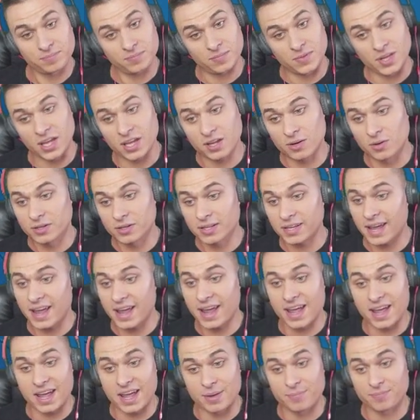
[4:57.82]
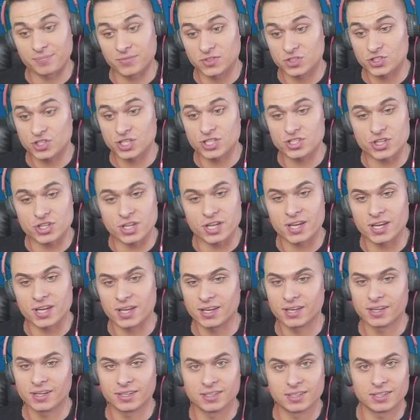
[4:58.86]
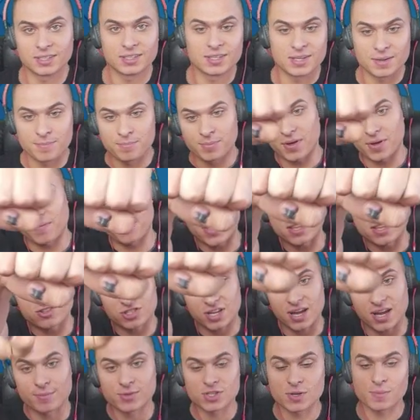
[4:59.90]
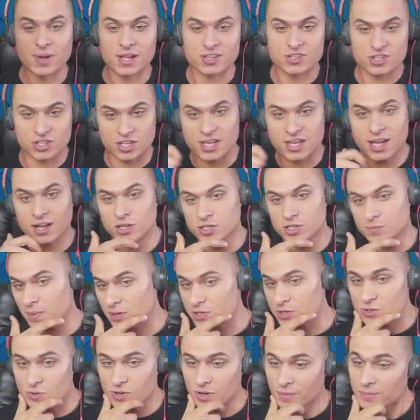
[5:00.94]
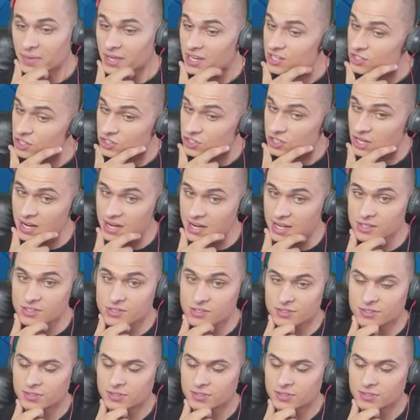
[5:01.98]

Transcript: I good game! GG! Piąteczka, ziomeczki, jakoś poszło. Pierwszy challenge.